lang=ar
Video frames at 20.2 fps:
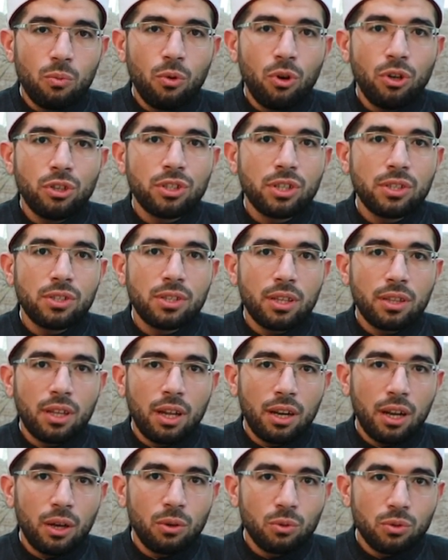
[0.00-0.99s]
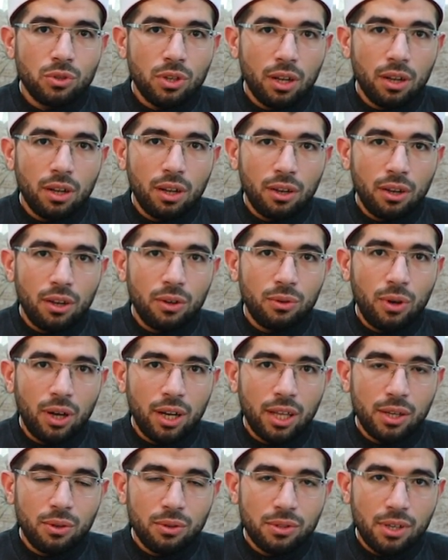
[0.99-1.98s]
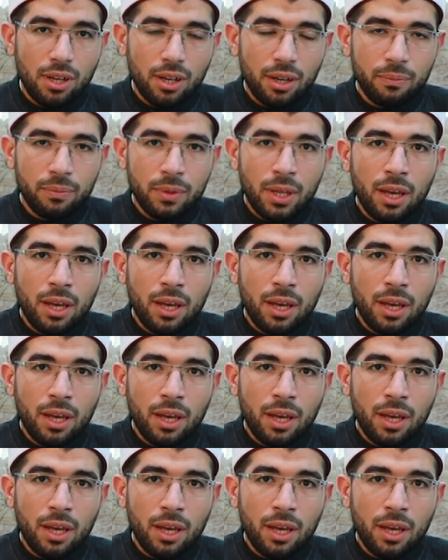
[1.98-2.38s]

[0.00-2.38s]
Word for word: معجزة له صلى الله عليه وسلم